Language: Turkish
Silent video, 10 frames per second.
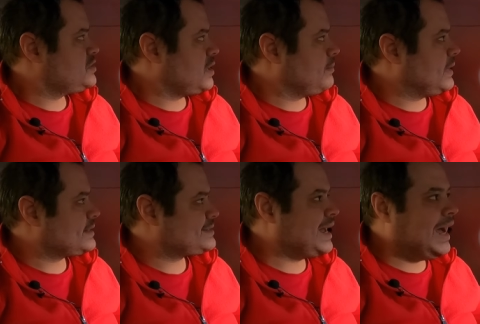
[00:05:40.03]

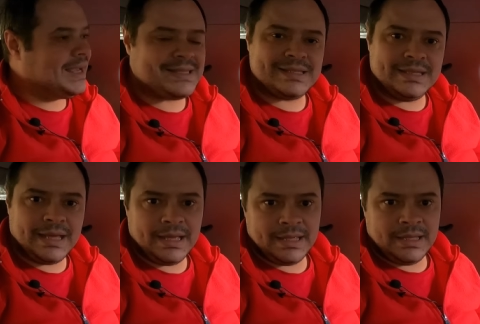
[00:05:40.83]
camlar
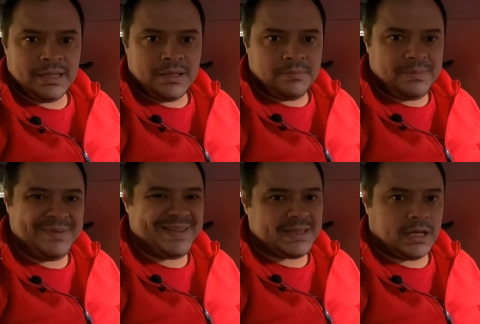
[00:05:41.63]
sayesinde
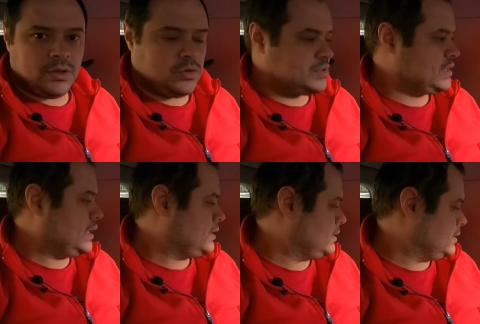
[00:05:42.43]
bir miktar da
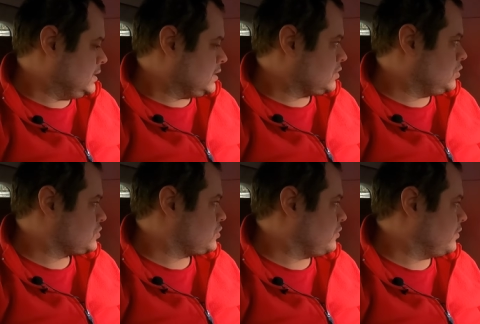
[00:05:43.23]
olsa
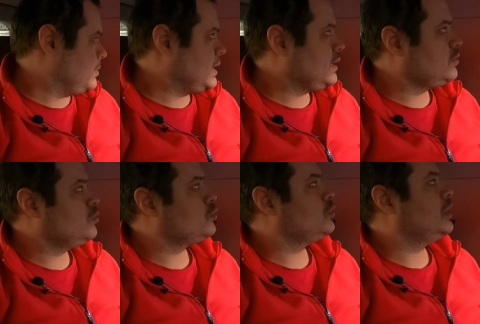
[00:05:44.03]
klostrofobiden
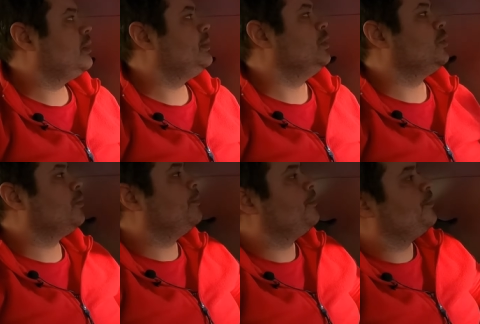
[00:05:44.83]

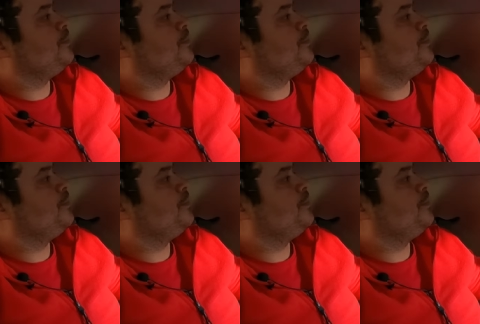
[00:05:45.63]
kurtulabiliyorum.